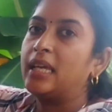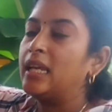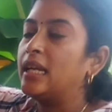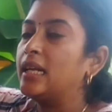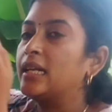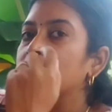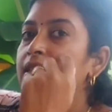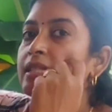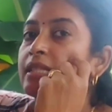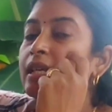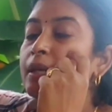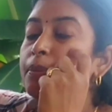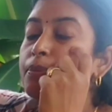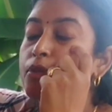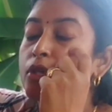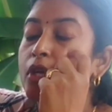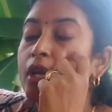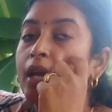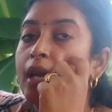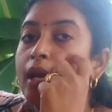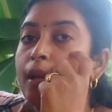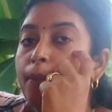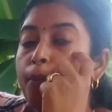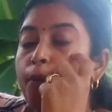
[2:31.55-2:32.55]
கீழே
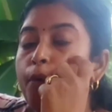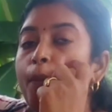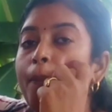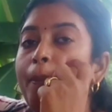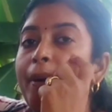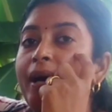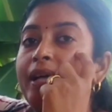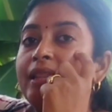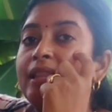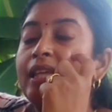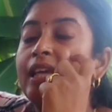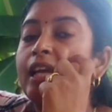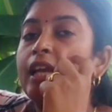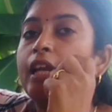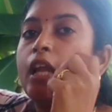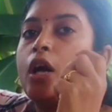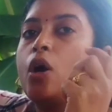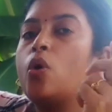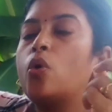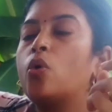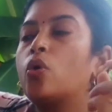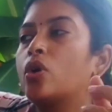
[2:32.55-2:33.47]
டிஸ்கிரிப்ஷனில் போய் பார்த்தீங்கன்னா